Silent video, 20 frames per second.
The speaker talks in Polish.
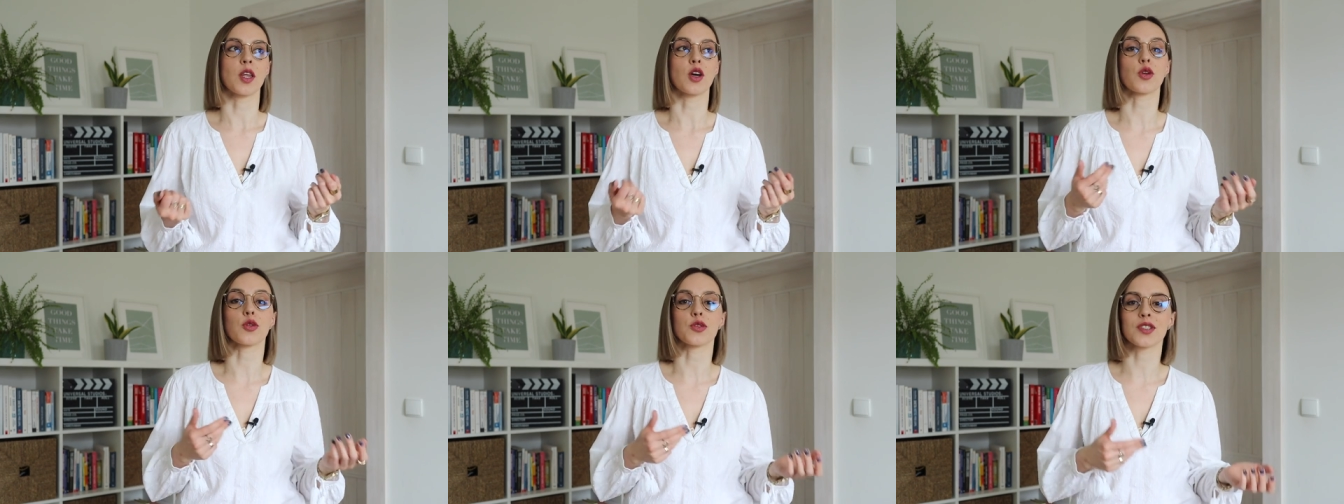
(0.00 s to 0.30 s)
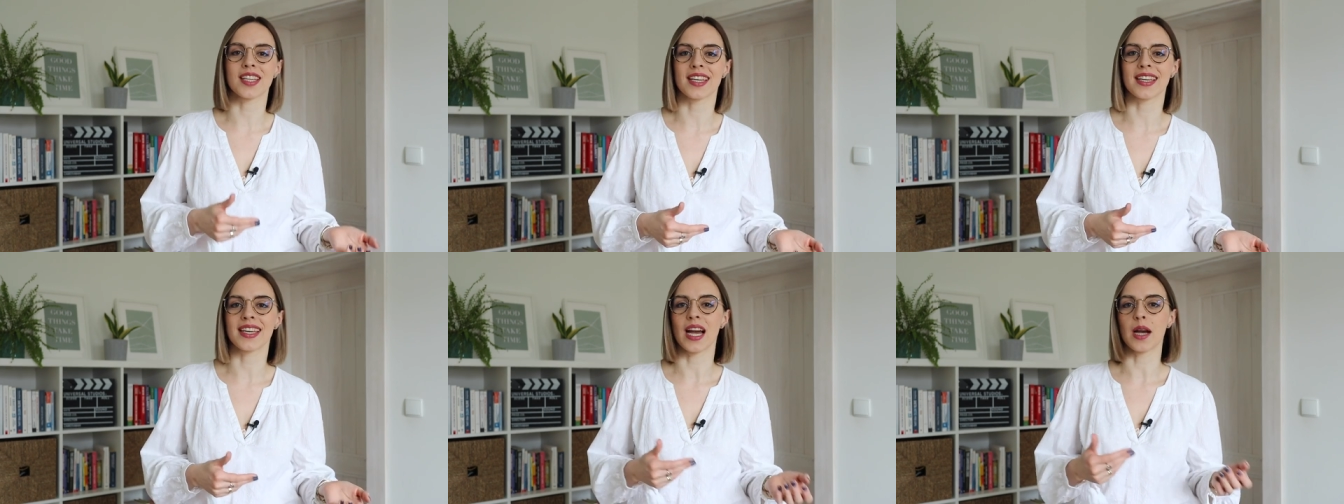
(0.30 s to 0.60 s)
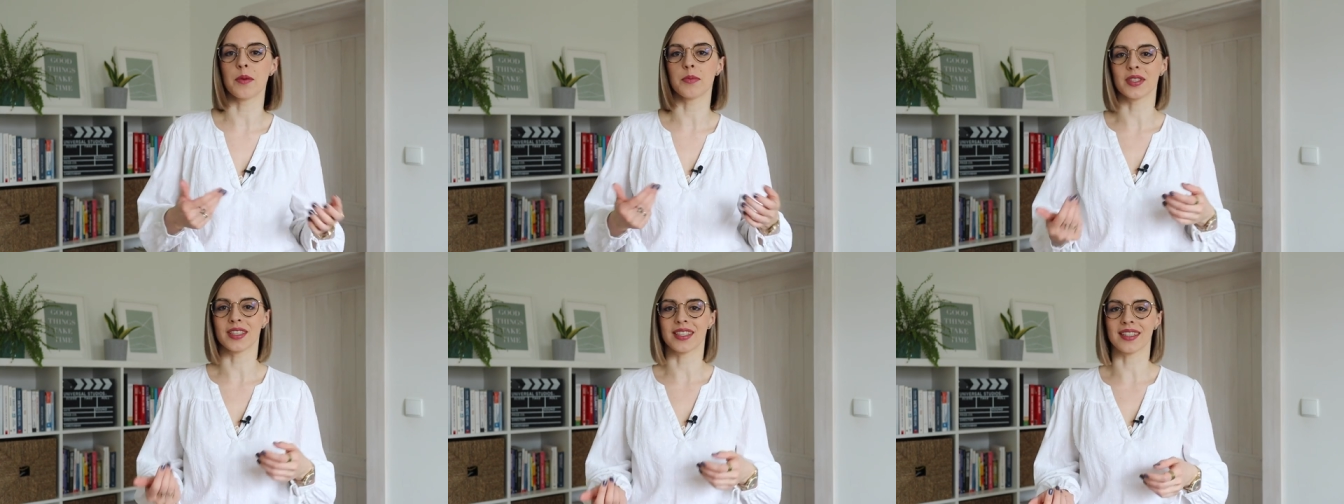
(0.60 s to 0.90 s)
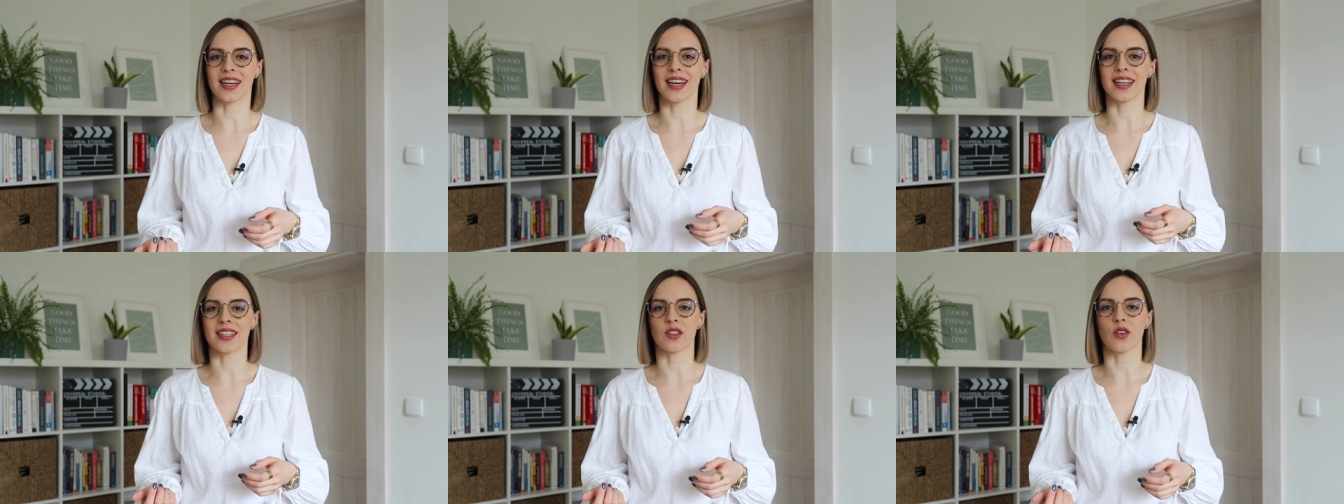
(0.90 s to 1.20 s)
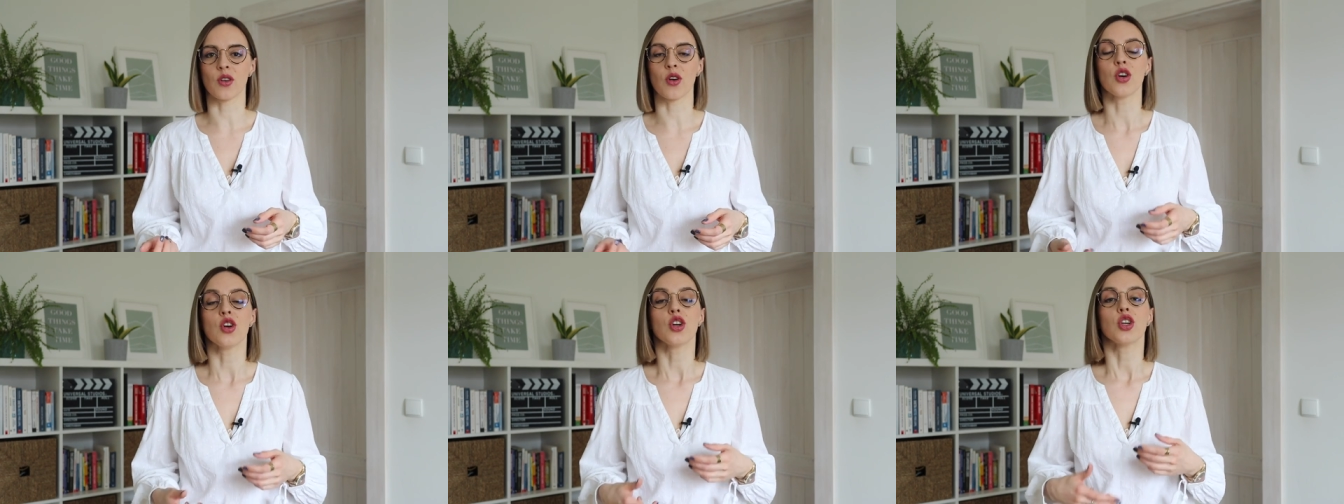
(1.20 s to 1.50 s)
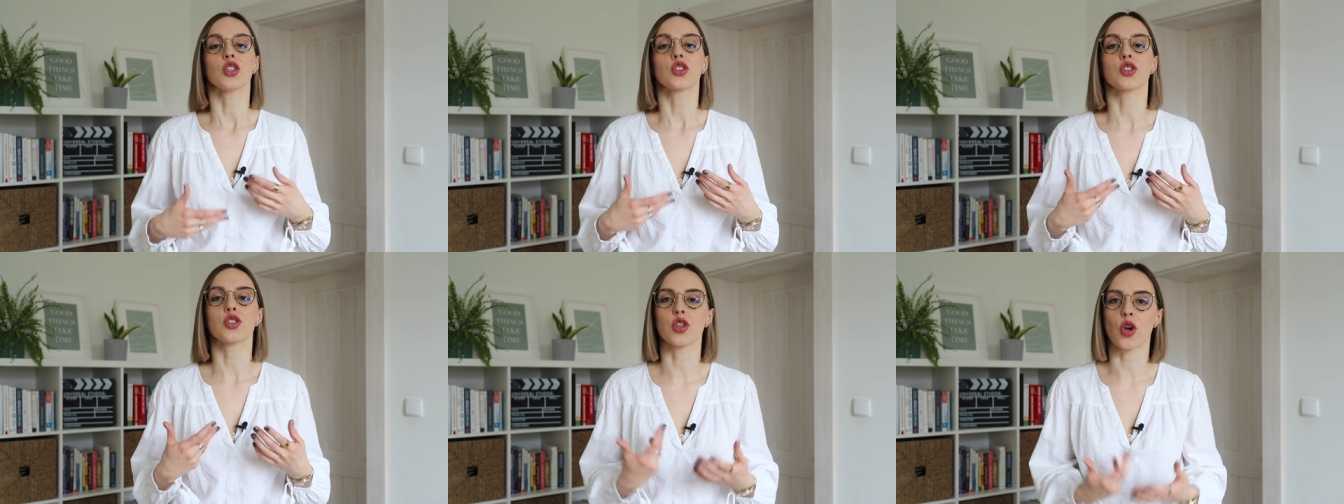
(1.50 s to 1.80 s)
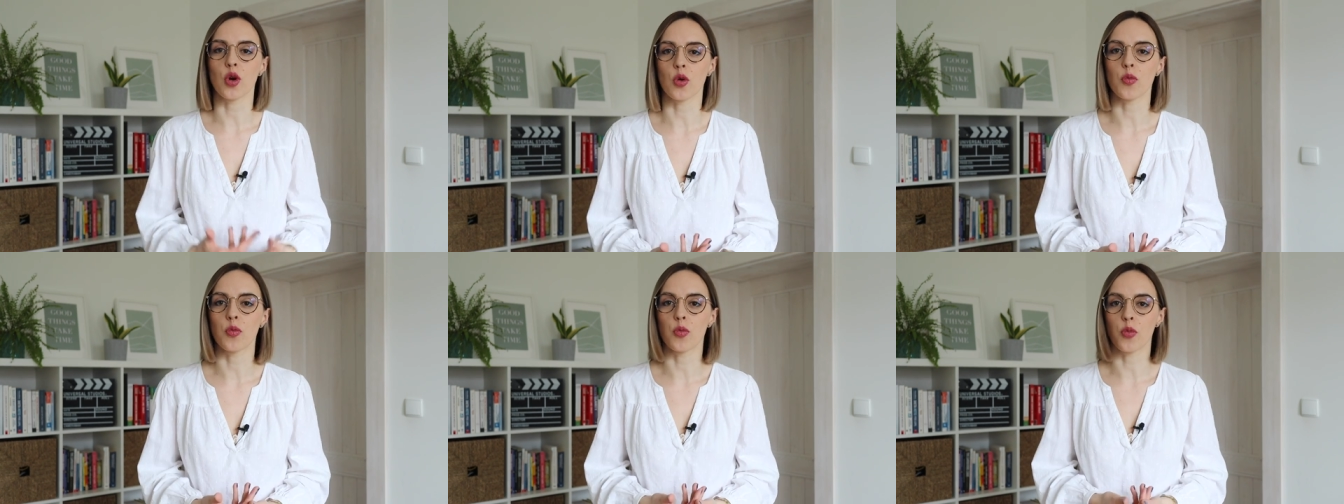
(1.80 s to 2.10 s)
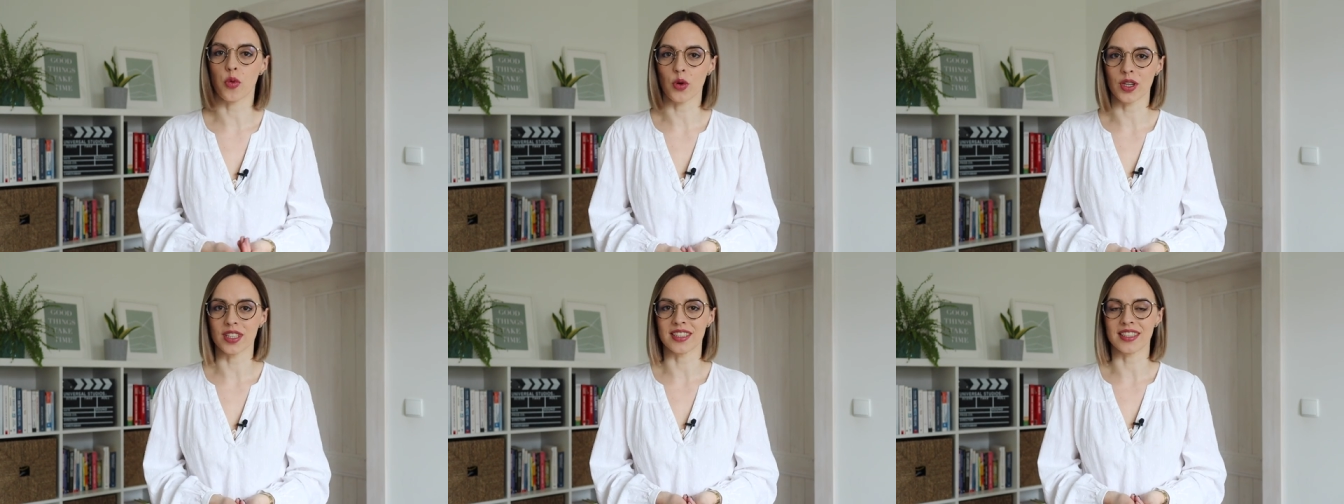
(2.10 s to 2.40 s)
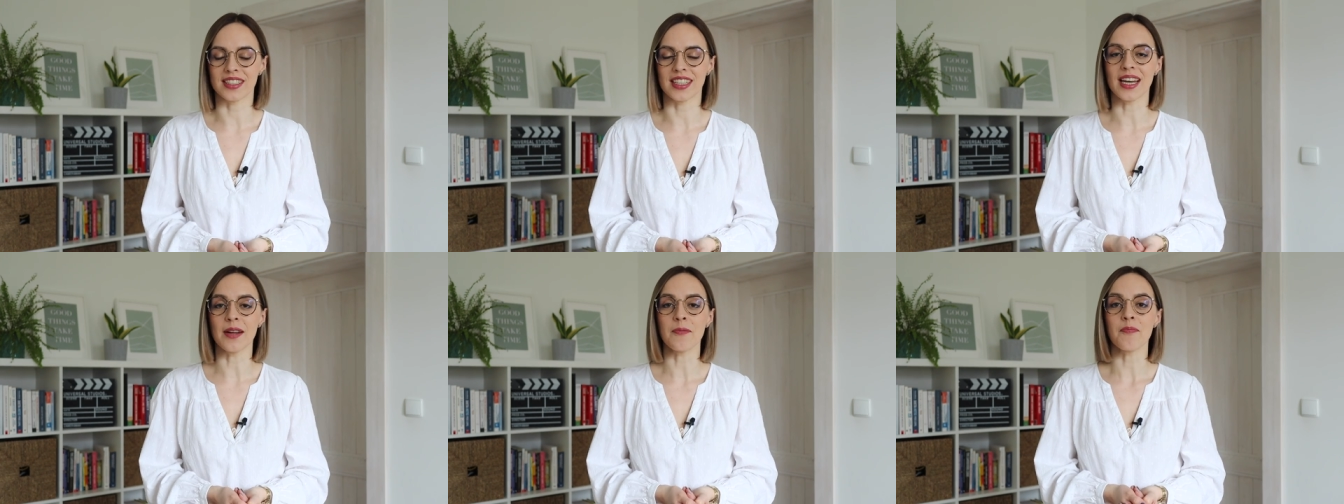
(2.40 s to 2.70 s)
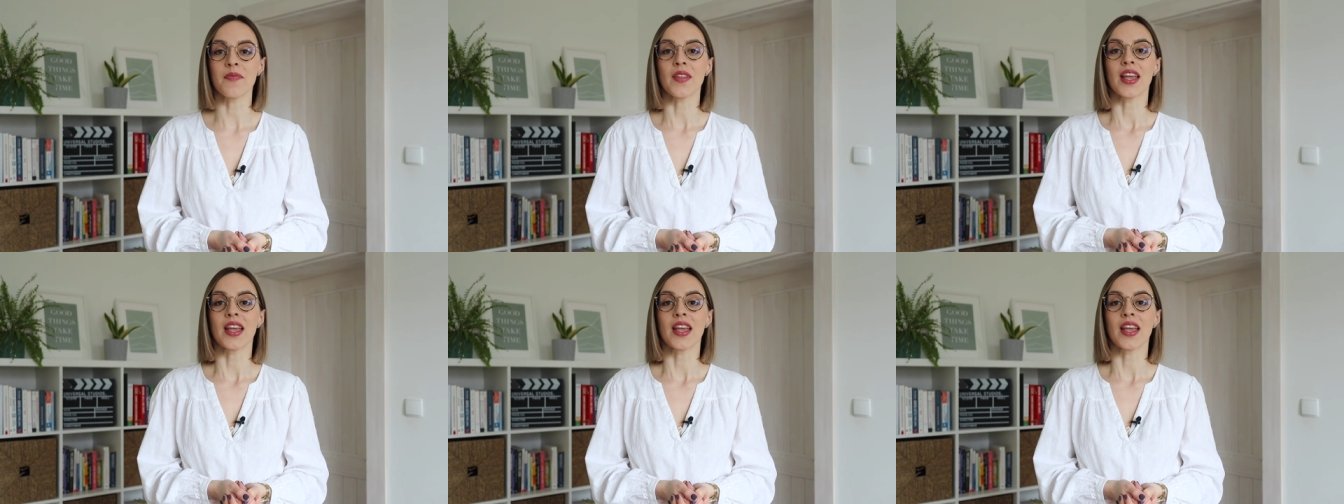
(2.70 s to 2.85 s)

rodzajami keto są płynne,